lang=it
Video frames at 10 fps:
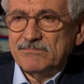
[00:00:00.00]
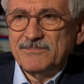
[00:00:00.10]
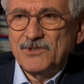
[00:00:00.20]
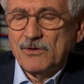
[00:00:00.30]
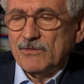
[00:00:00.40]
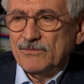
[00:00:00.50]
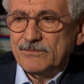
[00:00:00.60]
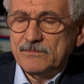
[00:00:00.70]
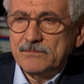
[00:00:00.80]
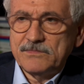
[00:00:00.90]
io
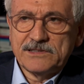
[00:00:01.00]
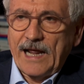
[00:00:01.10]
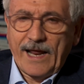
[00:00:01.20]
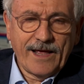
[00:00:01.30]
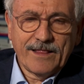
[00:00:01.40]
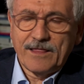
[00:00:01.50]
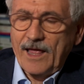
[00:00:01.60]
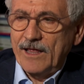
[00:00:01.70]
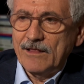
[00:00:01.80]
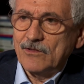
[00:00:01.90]
starei
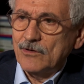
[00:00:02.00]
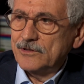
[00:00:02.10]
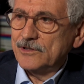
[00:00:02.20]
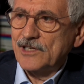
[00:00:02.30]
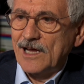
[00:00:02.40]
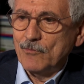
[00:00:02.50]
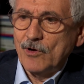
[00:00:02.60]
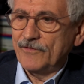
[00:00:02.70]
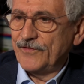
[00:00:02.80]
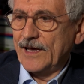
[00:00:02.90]
attento
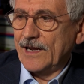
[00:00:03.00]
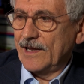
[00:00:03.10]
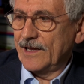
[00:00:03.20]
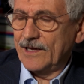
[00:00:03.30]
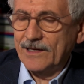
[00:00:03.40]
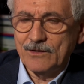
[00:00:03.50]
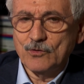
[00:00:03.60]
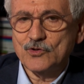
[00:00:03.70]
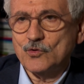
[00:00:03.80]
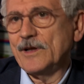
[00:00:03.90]
diciamo, a, fare, eh,
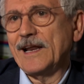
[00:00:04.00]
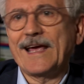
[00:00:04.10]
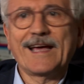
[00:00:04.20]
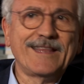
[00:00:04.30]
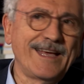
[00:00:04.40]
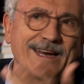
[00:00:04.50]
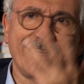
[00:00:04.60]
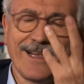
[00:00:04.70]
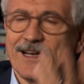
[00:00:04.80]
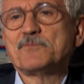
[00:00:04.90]
costruire
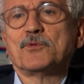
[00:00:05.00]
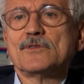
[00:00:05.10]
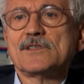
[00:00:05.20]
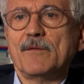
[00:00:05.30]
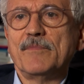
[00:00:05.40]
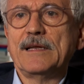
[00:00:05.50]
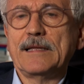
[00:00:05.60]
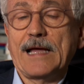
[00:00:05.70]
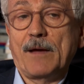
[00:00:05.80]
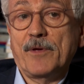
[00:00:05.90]
catene di
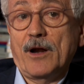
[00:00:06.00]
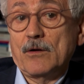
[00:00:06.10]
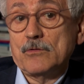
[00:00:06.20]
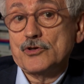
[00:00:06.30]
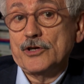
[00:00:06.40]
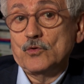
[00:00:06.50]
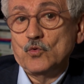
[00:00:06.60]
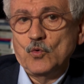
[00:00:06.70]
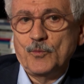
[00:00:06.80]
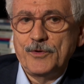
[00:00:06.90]
responsabilità, però non c'è
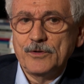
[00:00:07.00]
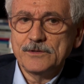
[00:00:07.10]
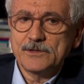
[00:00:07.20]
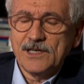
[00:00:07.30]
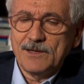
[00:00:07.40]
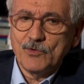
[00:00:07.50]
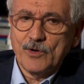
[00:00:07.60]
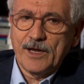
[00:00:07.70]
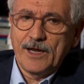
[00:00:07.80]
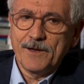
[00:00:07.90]
dubbio diciamo,
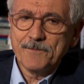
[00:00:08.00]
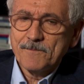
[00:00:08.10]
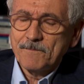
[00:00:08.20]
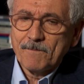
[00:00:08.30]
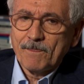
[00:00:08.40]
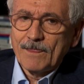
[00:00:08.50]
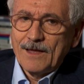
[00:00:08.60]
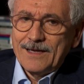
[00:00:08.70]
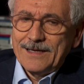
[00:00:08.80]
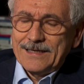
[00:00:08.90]
che
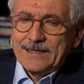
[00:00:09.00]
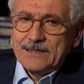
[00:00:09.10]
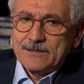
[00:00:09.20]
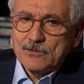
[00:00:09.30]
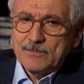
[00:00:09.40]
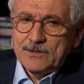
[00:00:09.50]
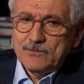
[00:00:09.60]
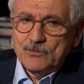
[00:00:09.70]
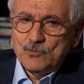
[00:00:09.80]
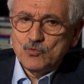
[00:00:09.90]
insomma,
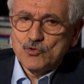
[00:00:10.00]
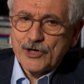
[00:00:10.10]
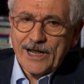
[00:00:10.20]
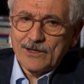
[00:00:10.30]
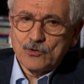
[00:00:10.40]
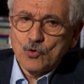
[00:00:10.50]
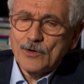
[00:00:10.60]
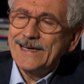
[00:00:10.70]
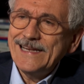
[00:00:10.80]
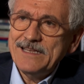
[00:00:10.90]
un
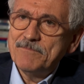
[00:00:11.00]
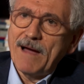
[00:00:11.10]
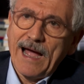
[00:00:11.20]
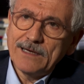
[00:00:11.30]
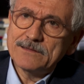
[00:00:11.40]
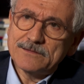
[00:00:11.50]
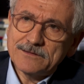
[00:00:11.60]
certo clima